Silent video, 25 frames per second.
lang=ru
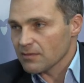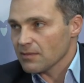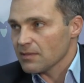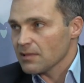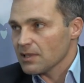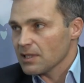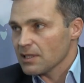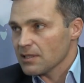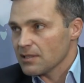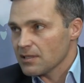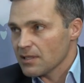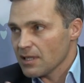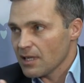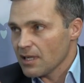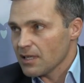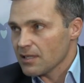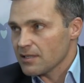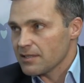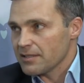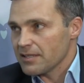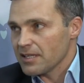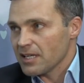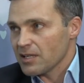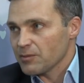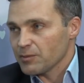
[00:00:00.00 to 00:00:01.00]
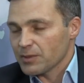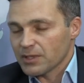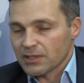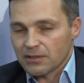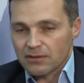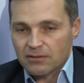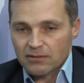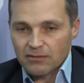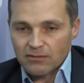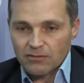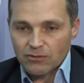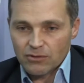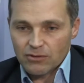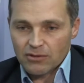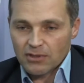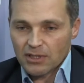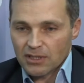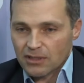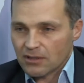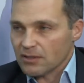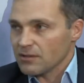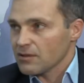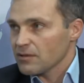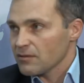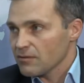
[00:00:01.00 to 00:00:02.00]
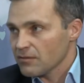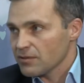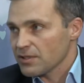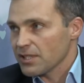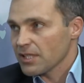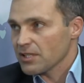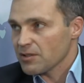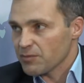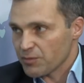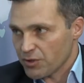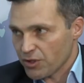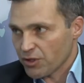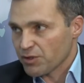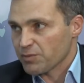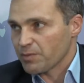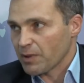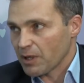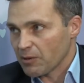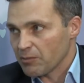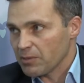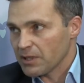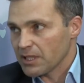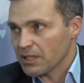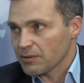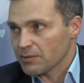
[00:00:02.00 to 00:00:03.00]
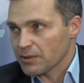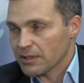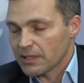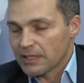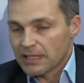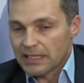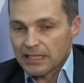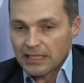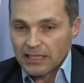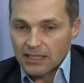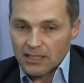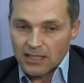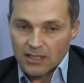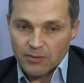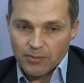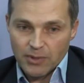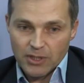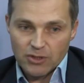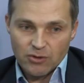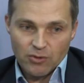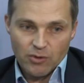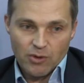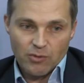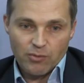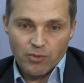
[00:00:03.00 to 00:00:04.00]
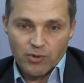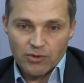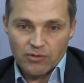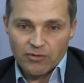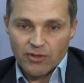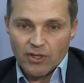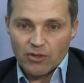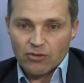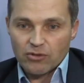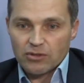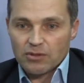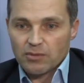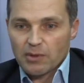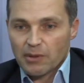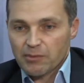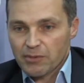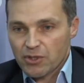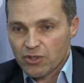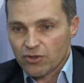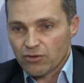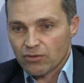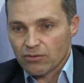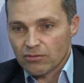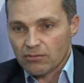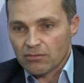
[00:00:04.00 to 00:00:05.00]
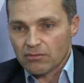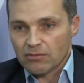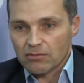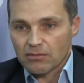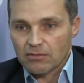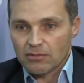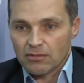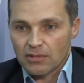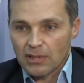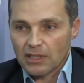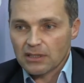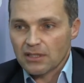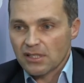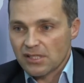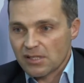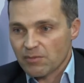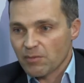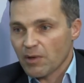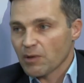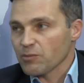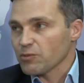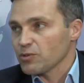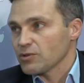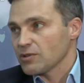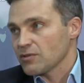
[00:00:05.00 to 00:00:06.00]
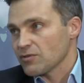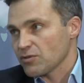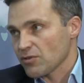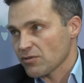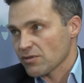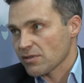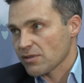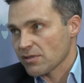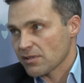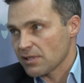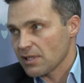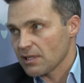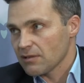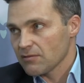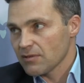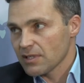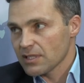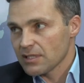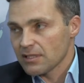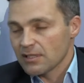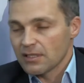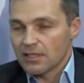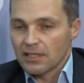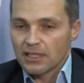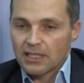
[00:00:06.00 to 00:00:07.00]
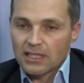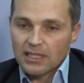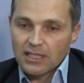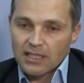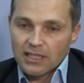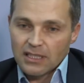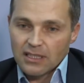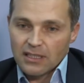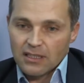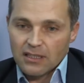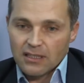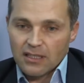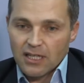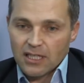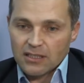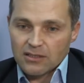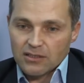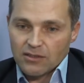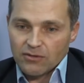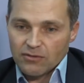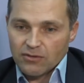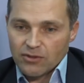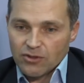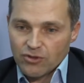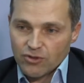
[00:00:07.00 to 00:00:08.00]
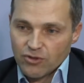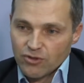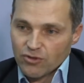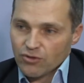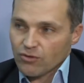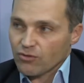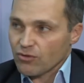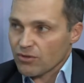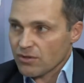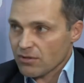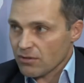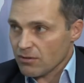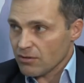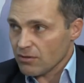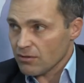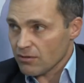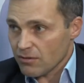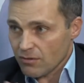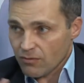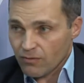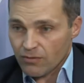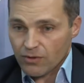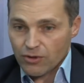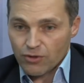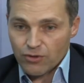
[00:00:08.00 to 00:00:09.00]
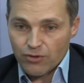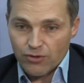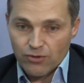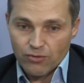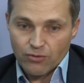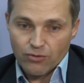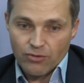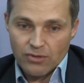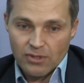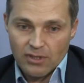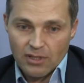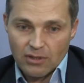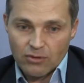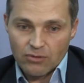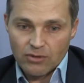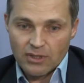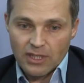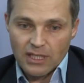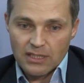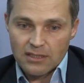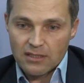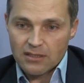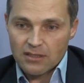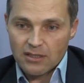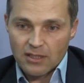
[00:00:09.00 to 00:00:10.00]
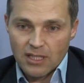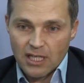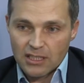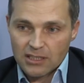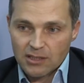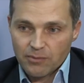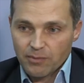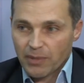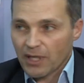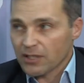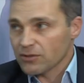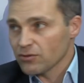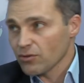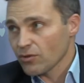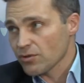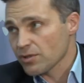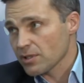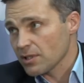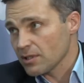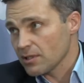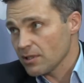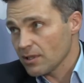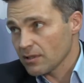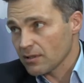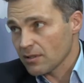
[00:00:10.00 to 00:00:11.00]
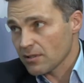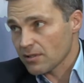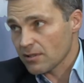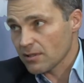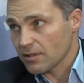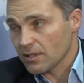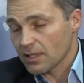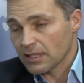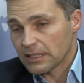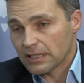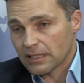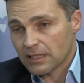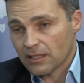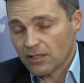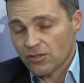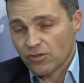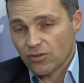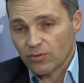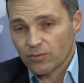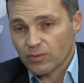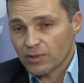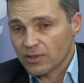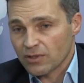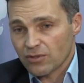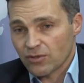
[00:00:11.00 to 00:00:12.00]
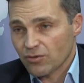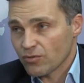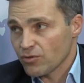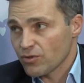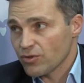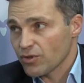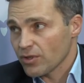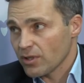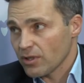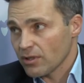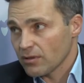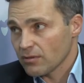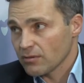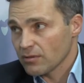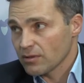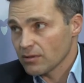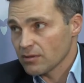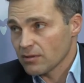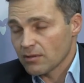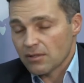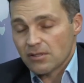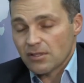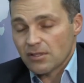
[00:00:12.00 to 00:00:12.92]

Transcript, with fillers: идеи, темы, вот это, с этим сейчас проблема. И поэтому я понял в какой-то момент, что надо самому это все создавать. И как-то в режиссуру, в режиссуру стал уходить, и как-то по актерской деятельности я так особо не скучаю. Не